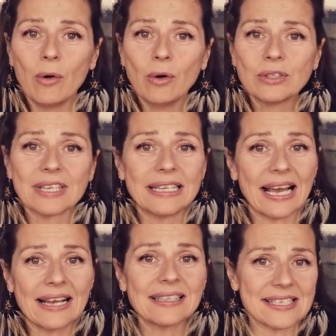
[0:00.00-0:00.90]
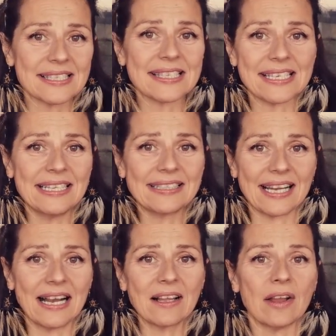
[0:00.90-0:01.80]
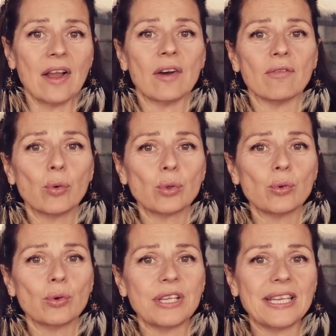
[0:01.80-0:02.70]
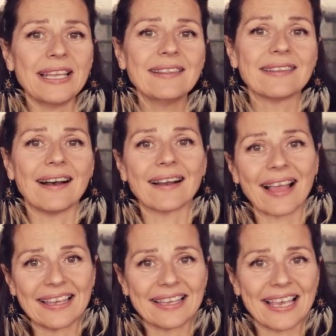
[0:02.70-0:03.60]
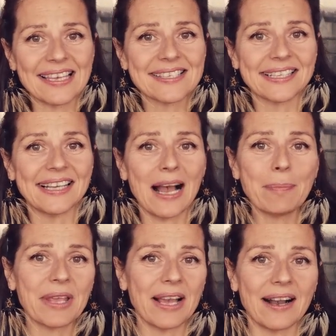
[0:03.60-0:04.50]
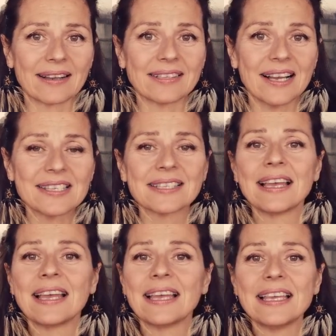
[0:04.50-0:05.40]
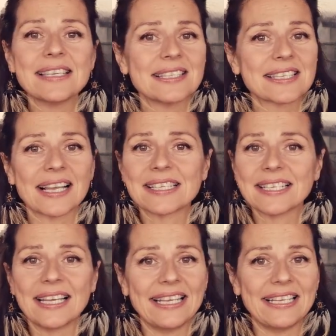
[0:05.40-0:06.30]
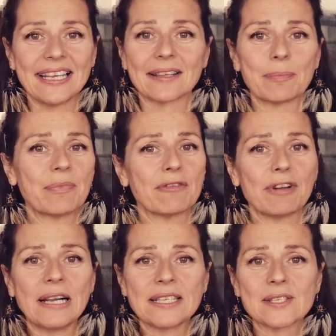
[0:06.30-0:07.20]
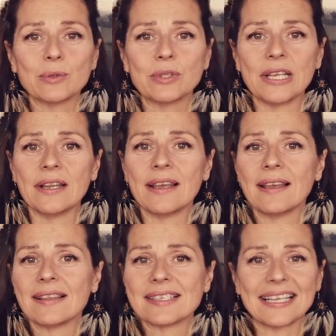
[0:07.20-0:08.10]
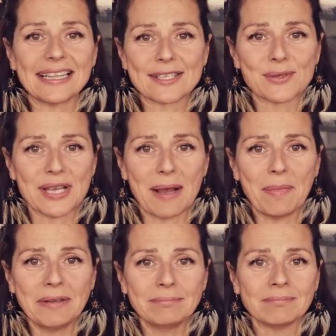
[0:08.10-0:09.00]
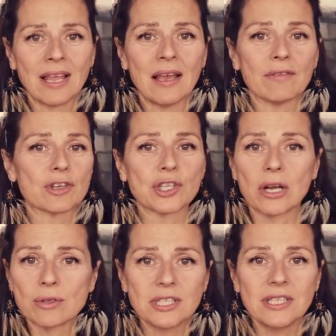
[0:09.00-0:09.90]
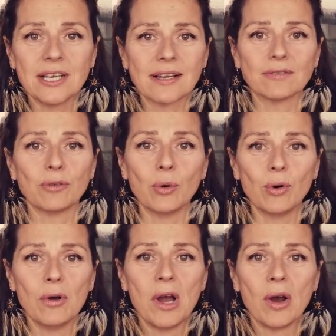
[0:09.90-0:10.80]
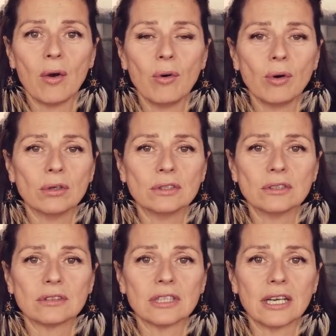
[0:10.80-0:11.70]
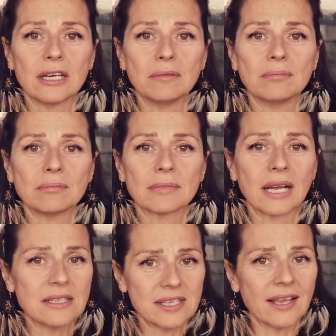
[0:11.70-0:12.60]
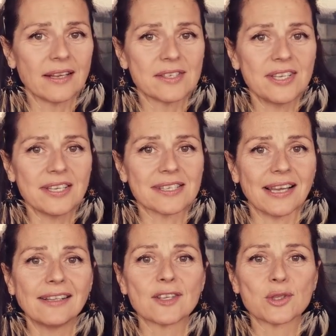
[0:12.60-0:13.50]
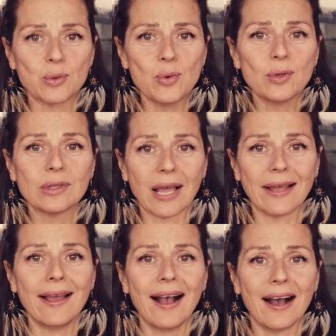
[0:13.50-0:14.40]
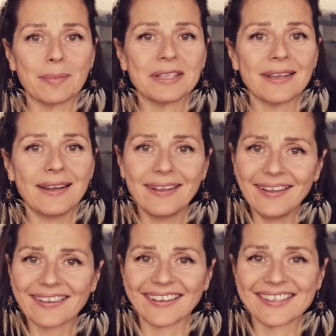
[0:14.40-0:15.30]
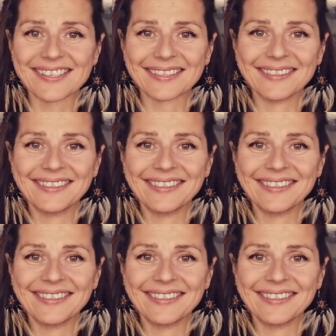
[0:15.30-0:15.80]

Und nach diesen zehn Tagen, wo du jeden Tag ein Kästchen abgehakt hast, ist das Ganze erledigt. Faltest du den Zettel zusammen, verstaust ihn irgendwo und äh, kannst dir eigentlich sicher sein, dass du deine Arbeit erledigt hast.